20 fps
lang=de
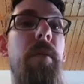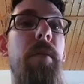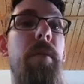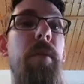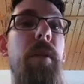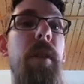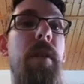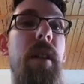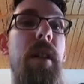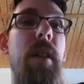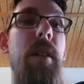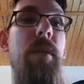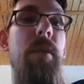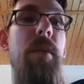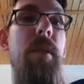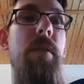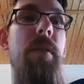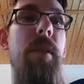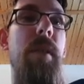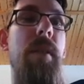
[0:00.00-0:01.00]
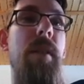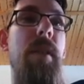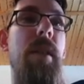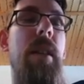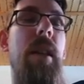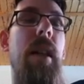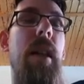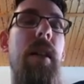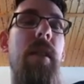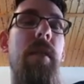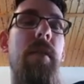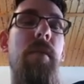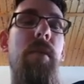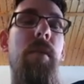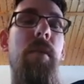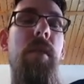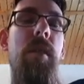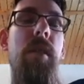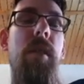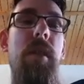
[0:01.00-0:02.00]
früher war das so gewesen, die
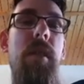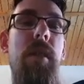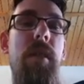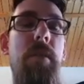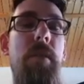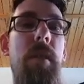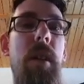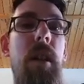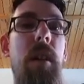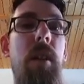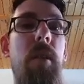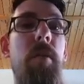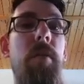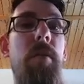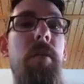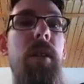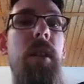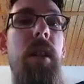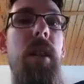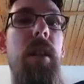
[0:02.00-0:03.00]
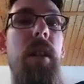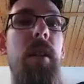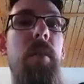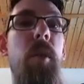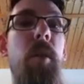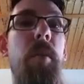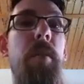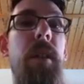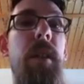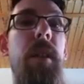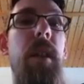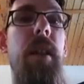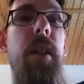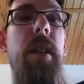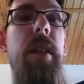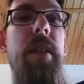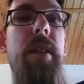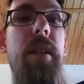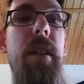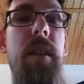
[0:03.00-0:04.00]
Daten wurden äh, verkauft unter einer
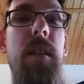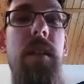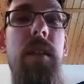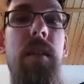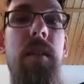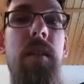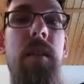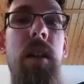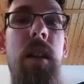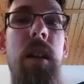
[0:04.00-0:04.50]
proprietären Lizenz.